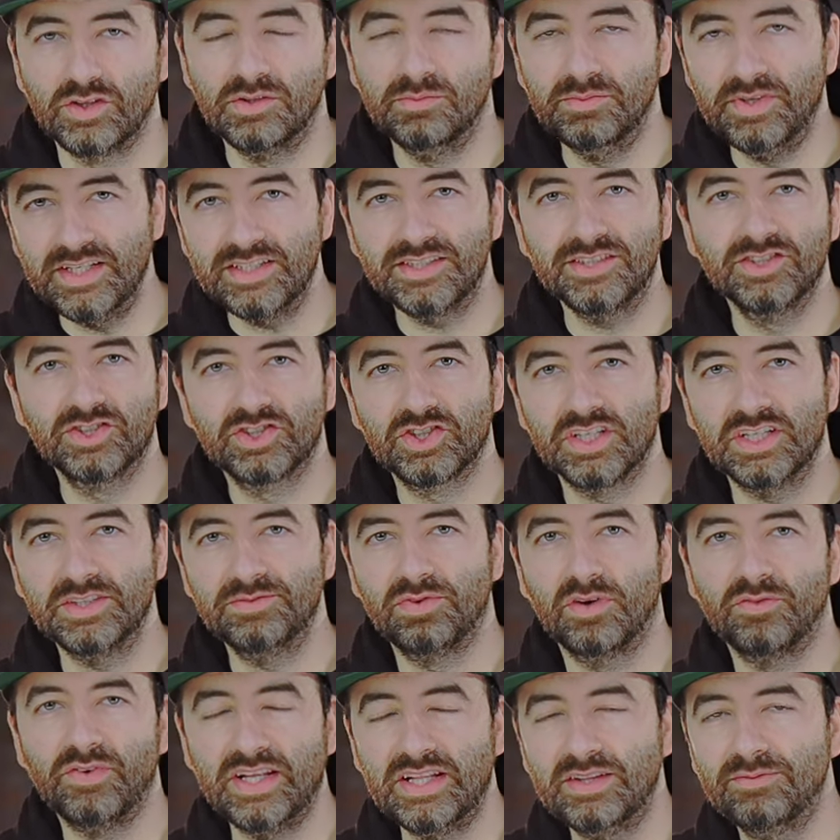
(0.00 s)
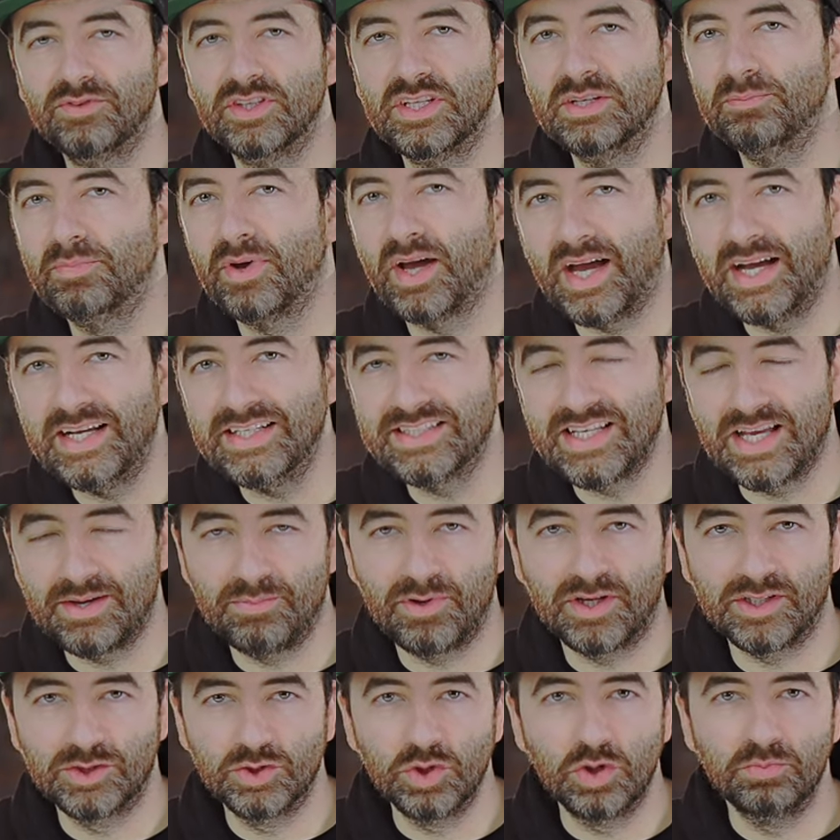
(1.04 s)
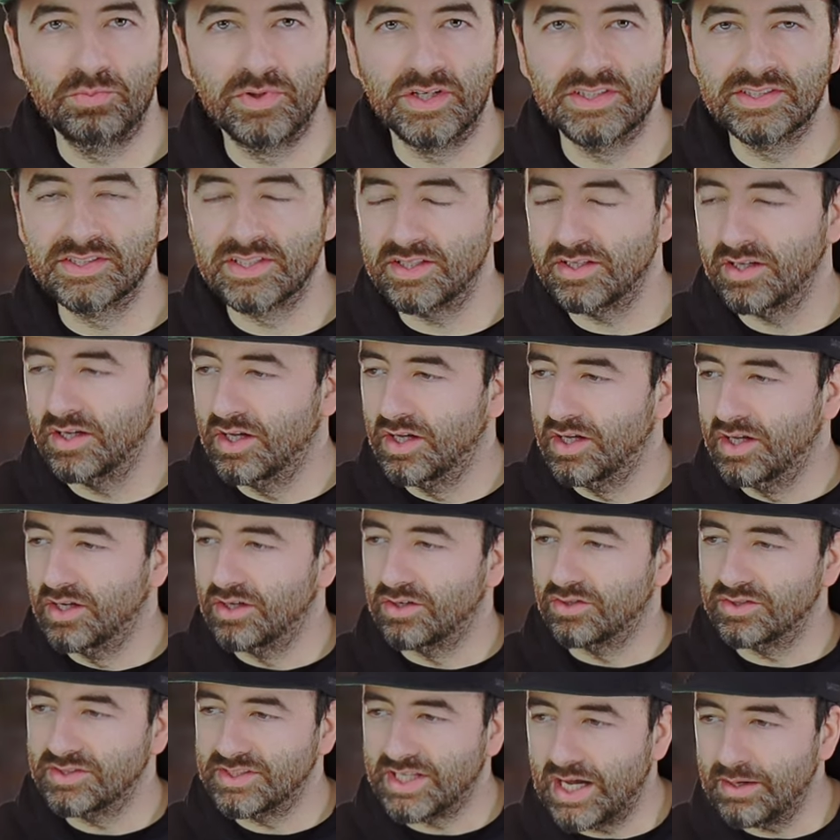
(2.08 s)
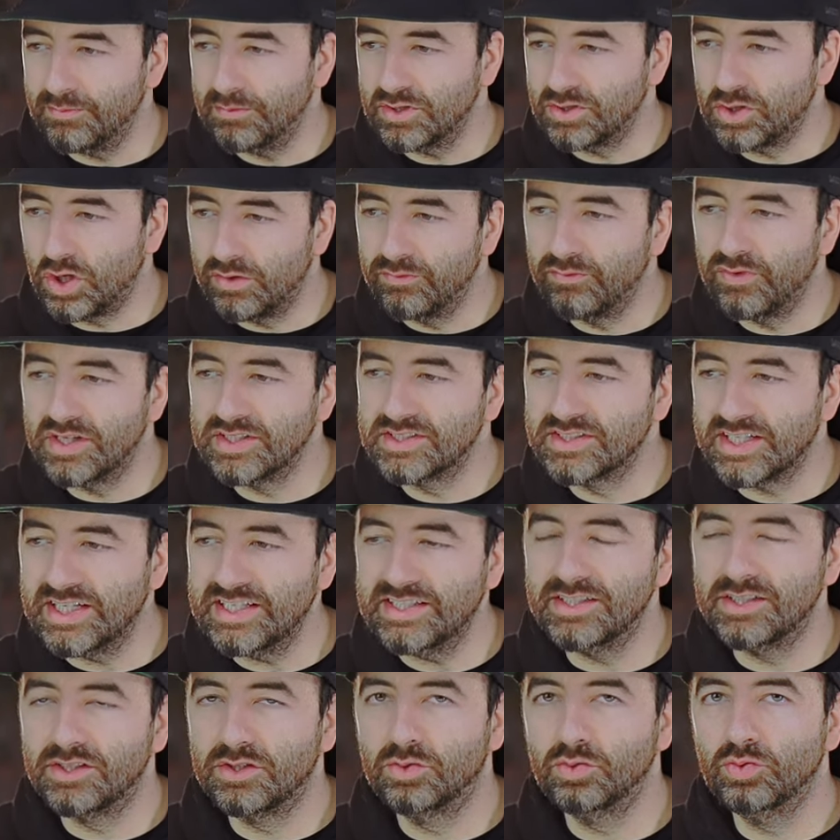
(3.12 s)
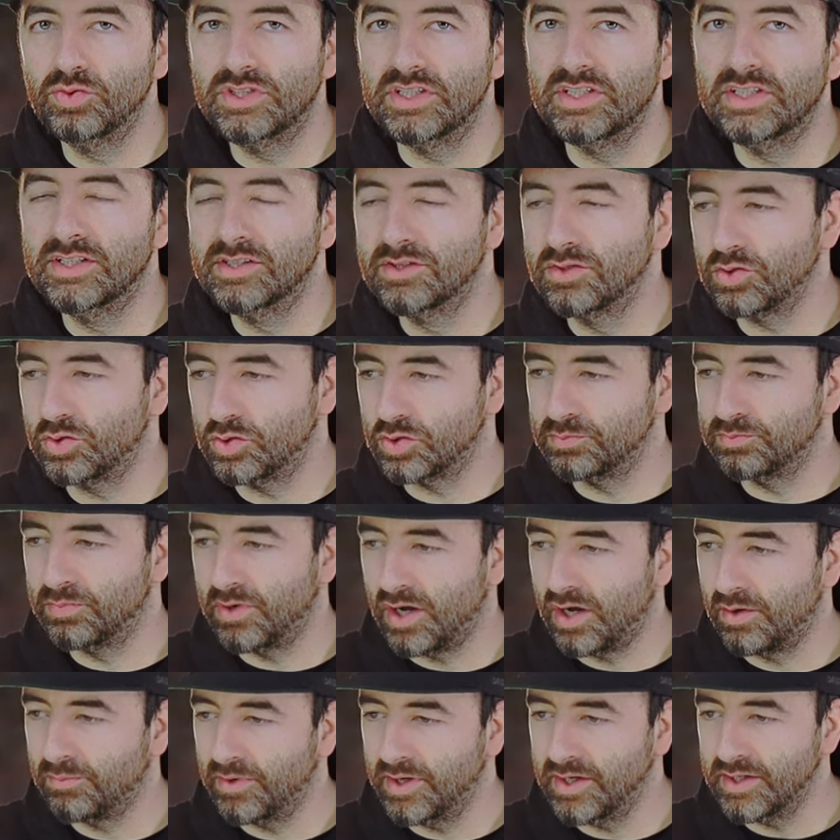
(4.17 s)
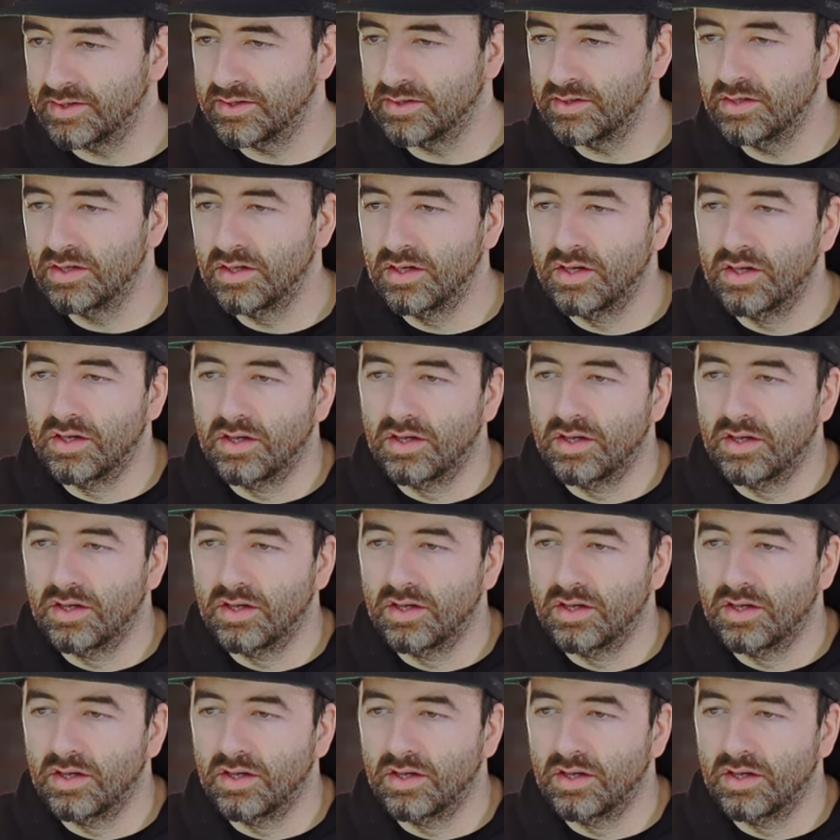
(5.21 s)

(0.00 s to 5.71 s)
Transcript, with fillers: nächsten Schritt verwenden wir den Bereichsreparaturpinsel und damit können wir jetzt richtig gut den Hintergrund bearbeiten.